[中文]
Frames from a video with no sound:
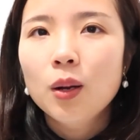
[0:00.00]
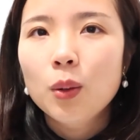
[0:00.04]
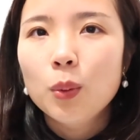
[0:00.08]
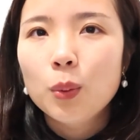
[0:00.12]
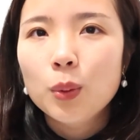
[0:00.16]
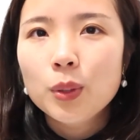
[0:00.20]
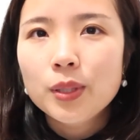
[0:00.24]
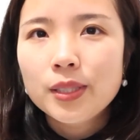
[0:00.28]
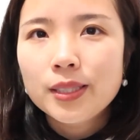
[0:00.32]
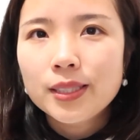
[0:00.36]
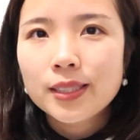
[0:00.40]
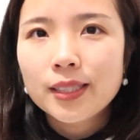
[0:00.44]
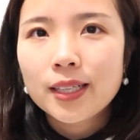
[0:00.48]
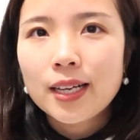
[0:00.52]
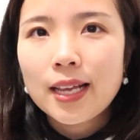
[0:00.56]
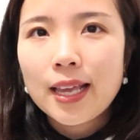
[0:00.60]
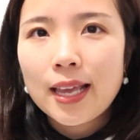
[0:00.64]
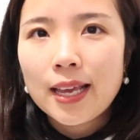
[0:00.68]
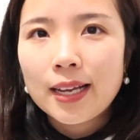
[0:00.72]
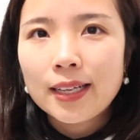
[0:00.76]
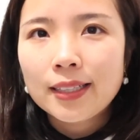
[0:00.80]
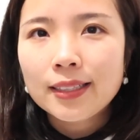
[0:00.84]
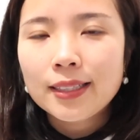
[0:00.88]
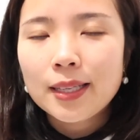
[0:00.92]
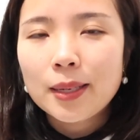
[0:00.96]
我已经
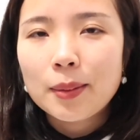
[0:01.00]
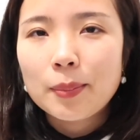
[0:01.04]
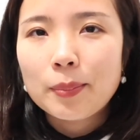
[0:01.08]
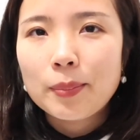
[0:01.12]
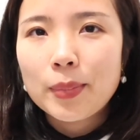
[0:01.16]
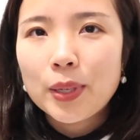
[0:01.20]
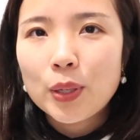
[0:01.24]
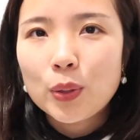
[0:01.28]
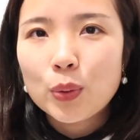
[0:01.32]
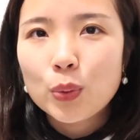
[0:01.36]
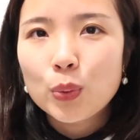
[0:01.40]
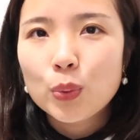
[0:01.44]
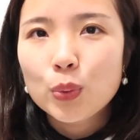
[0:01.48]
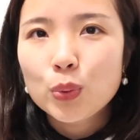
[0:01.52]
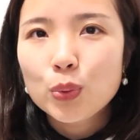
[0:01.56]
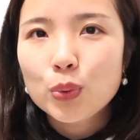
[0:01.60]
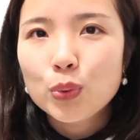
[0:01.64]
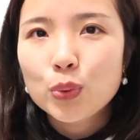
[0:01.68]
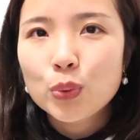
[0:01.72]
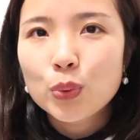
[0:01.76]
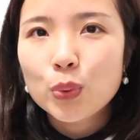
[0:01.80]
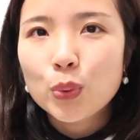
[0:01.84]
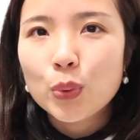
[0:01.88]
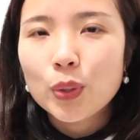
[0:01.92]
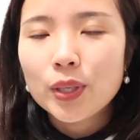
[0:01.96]
N 年没有
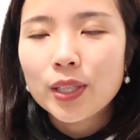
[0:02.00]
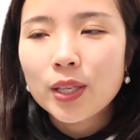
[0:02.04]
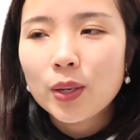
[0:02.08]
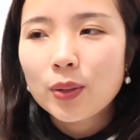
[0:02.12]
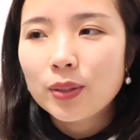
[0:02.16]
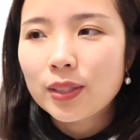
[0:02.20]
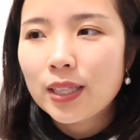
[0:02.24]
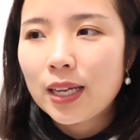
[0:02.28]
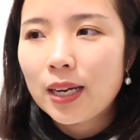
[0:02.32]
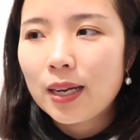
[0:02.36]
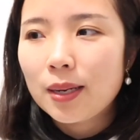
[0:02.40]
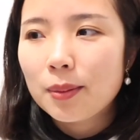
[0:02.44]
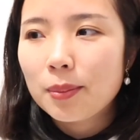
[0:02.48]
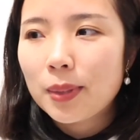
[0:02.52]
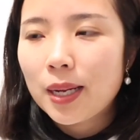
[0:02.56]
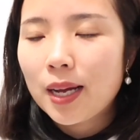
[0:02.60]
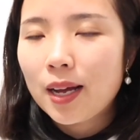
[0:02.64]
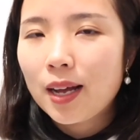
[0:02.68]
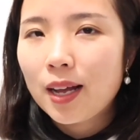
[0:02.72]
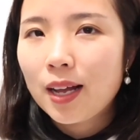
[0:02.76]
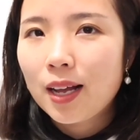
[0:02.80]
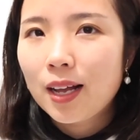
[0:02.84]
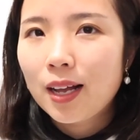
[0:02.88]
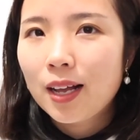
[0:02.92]
用过腰带了吧，